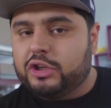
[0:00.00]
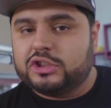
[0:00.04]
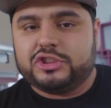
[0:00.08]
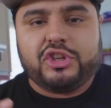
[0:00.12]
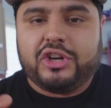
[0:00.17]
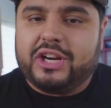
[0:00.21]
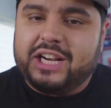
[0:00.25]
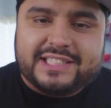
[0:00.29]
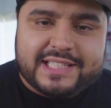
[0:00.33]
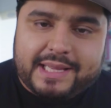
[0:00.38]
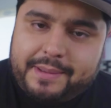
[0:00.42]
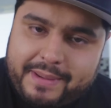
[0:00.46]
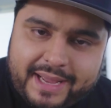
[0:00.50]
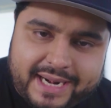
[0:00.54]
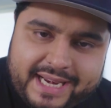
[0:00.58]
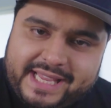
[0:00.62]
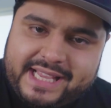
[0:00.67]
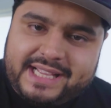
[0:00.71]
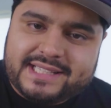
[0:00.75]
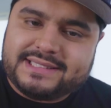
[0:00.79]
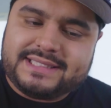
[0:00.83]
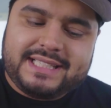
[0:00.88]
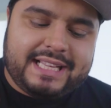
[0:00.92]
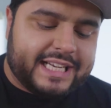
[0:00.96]
No son las
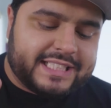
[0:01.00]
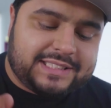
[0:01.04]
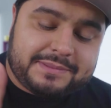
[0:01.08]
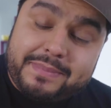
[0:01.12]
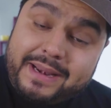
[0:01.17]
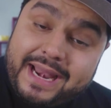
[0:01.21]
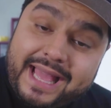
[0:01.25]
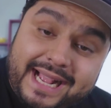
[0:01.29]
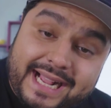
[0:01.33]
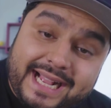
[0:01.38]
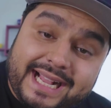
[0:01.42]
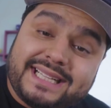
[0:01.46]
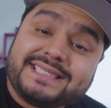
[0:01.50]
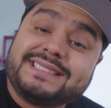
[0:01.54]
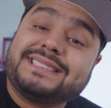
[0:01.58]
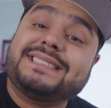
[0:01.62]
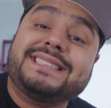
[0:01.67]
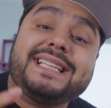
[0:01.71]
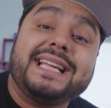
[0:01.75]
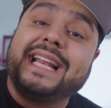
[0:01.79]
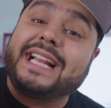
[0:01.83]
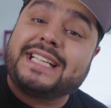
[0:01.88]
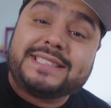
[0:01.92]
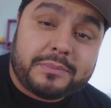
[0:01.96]
amarillas, ni las blancas,
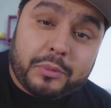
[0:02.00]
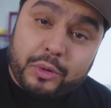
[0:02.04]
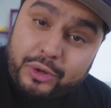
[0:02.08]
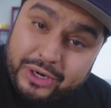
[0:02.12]
ni las